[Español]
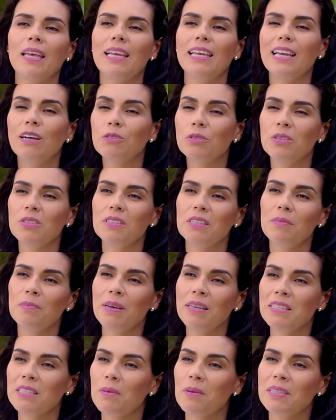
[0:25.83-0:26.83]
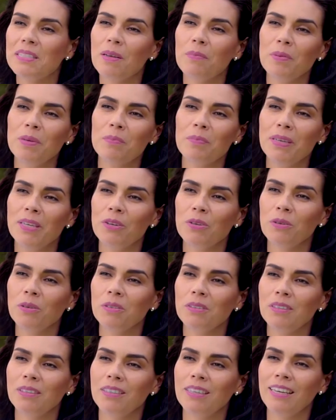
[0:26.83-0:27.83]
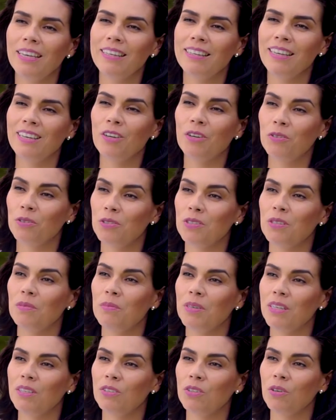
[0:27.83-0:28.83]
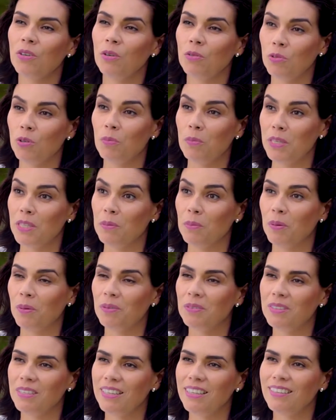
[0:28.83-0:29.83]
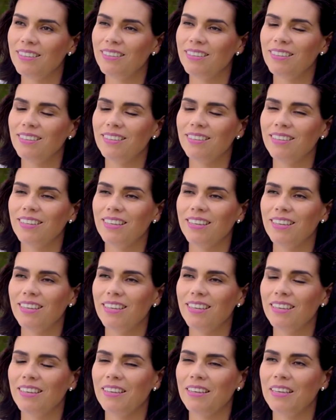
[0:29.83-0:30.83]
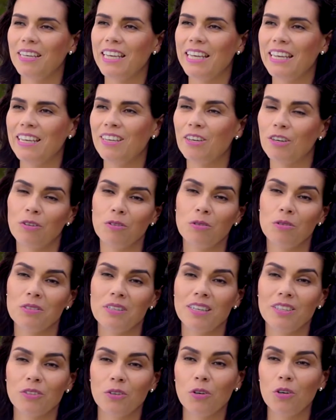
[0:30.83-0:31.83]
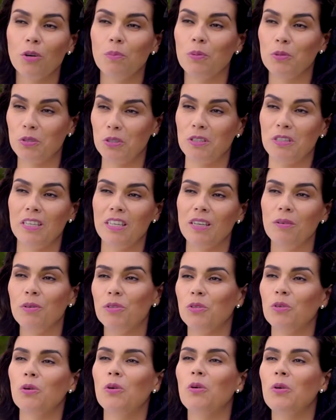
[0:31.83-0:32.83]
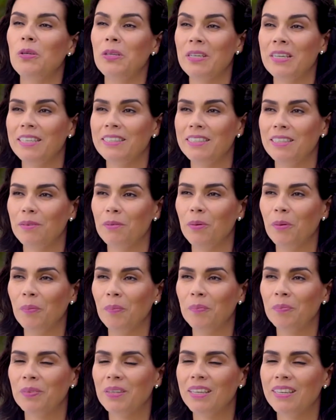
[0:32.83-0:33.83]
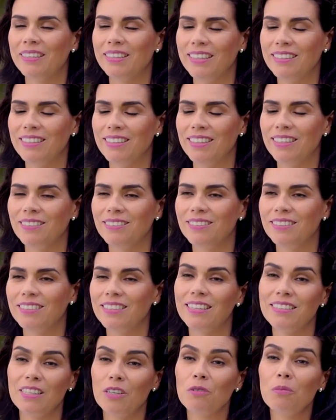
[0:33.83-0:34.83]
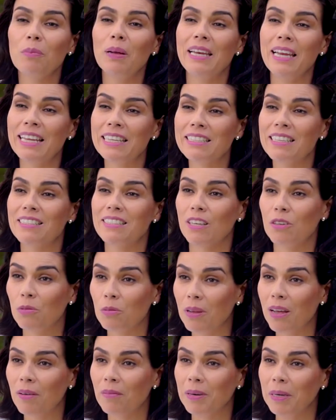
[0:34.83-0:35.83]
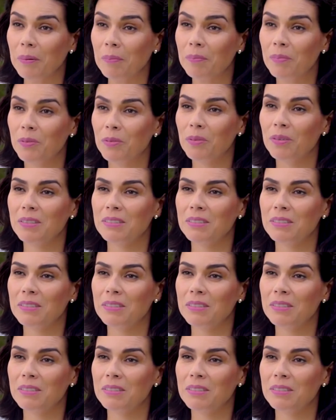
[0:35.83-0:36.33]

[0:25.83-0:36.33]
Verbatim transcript: La autoestima se basa primero en el conocimiento de uno mismo, ¿sí? Eh, en reconocer todo lo positivo y todo lo negativo de ti y hacer un balance saludable ¿no?